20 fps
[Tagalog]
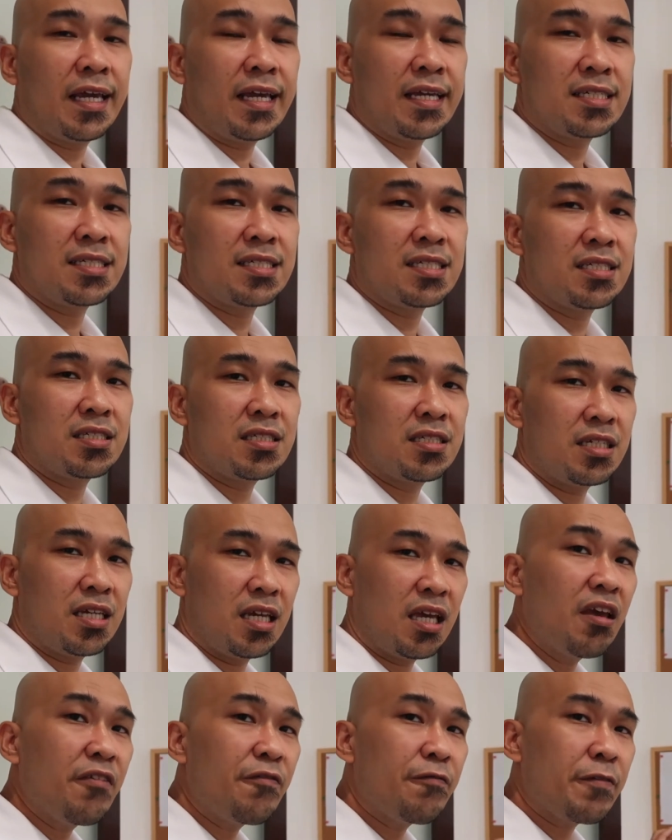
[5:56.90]
is
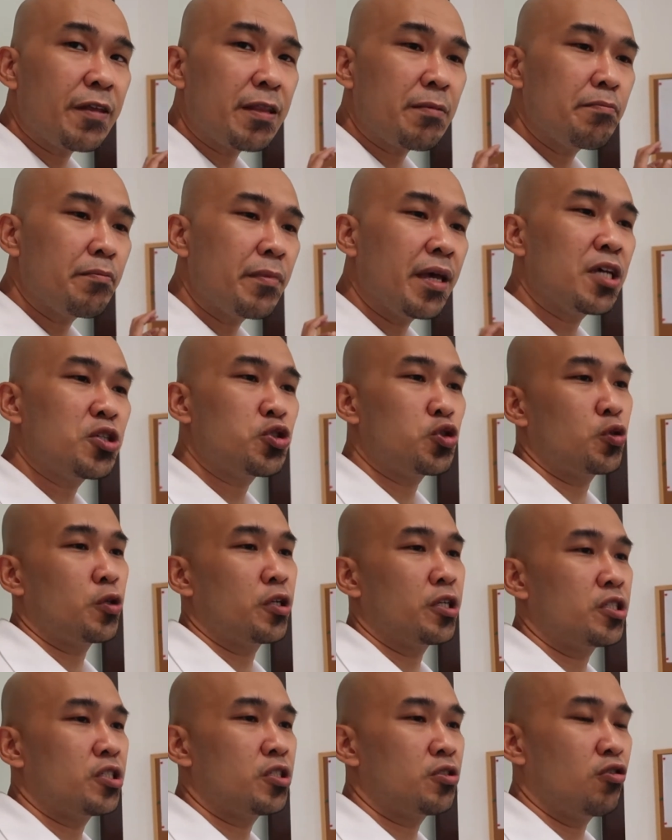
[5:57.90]
if it
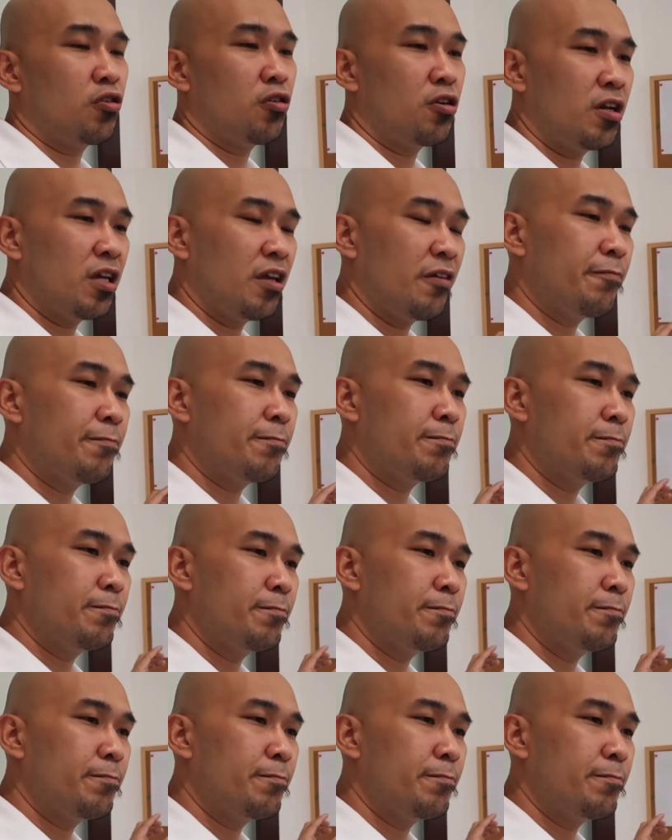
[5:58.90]
measures or if